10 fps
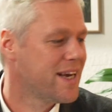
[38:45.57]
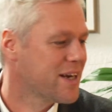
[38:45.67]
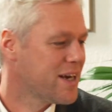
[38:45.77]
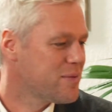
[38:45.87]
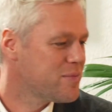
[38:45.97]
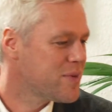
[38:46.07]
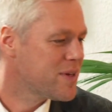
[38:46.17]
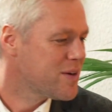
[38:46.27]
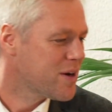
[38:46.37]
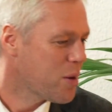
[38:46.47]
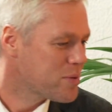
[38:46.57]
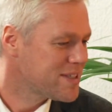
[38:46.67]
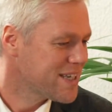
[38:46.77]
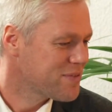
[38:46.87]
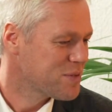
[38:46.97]
ähm, ob es
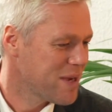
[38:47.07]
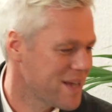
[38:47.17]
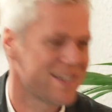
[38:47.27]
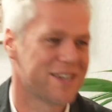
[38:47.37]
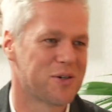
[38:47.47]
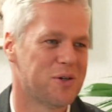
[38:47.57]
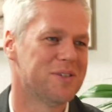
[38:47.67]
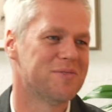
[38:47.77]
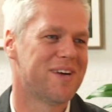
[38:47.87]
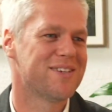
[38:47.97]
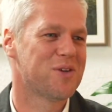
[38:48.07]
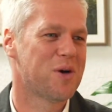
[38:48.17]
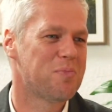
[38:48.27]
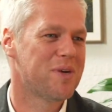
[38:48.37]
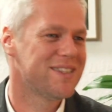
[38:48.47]
nicht etwas mehr sein könne. Also
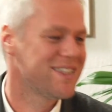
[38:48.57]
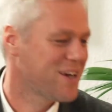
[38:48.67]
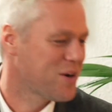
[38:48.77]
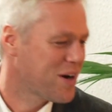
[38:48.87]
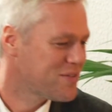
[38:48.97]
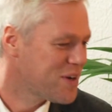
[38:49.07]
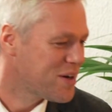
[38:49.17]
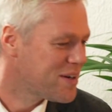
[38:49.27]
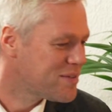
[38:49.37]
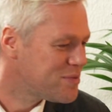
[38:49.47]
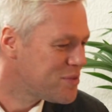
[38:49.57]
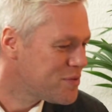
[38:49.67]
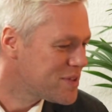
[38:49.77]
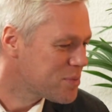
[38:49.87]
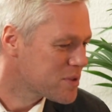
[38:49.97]
ob man nicht auch äh,
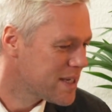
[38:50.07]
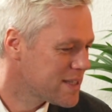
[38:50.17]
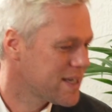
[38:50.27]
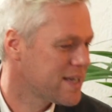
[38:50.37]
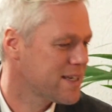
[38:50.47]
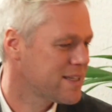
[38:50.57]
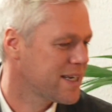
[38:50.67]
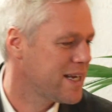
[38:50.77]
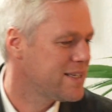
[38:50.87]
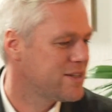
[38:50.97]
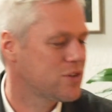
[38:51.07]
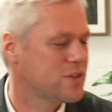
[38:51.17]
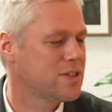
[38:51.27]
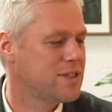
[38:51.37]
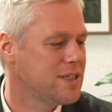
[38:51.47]
50% als ein
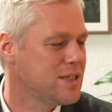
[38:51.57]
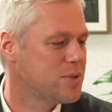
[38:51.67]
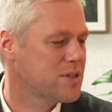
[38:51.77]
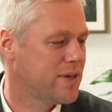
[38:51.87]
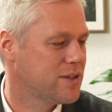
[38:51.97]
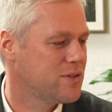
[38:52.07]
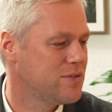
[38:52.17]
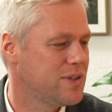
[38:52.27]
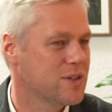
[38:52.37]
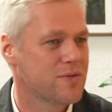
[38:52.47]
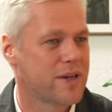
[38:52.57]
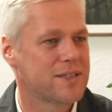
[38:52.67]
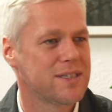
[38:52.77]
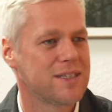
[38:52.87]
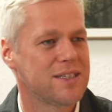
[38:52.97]
realistisches Ziel bis
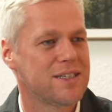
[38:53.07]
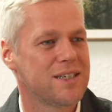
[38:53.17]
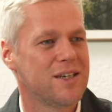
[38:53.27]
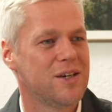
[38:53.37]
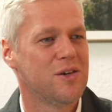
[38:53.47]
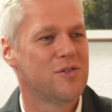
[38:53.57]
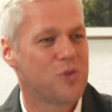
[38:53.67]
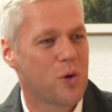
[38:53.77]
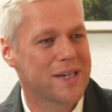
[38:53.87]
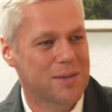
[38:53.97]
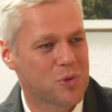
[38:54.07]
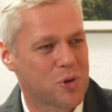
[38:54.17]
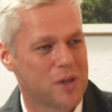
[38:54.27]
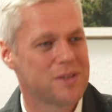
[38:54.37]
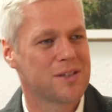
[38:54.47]
2024 sich vornehmen
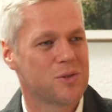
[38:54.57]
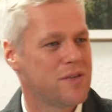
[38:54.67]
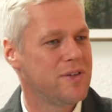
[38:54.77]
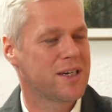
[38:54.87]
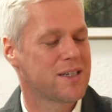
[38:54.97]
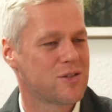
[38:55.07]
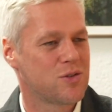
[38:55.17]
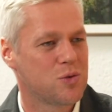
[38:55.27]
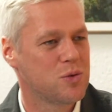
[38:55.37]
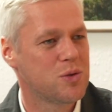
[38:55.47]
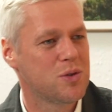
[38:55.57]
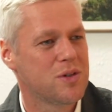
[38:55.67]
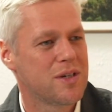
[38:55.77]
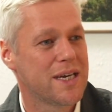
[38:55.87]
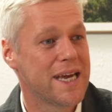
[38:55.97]
könnte oder wäre das zu
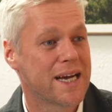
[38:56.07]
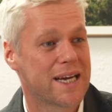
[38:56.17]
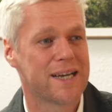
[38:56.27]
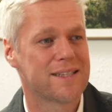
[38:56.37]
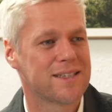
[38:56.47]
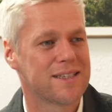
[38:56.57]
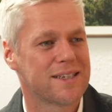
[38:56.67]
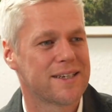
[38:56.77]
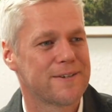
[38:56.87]
ehrgeizig?